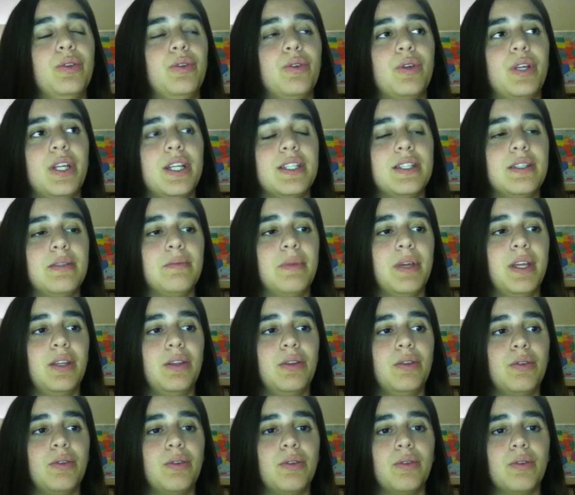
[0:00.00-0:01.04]
do
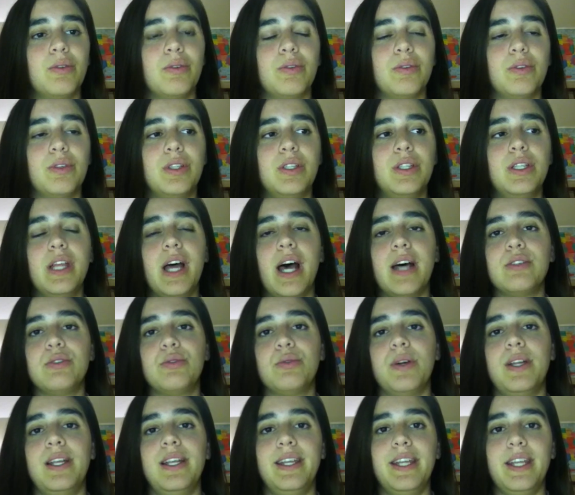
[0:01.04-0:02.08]
crescimento da
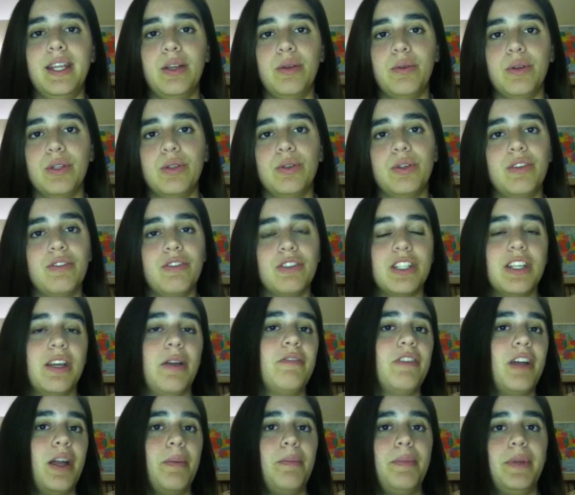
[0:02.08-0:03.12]
sua língua e do que você
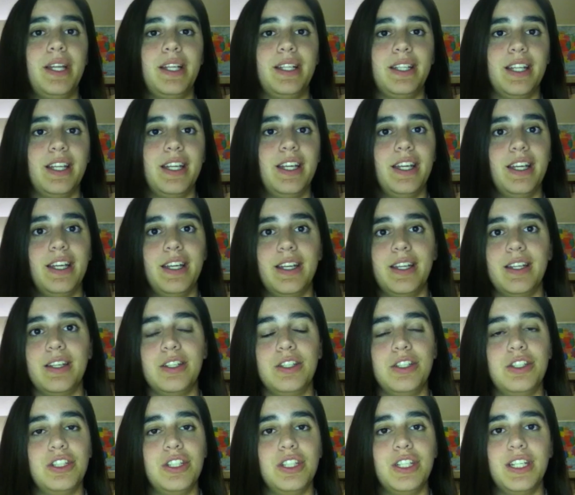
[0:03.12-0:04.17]
vai aprender
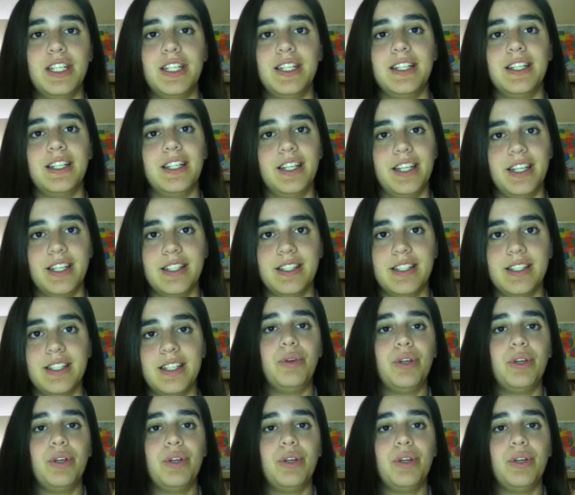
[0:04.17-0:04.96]
de inglês.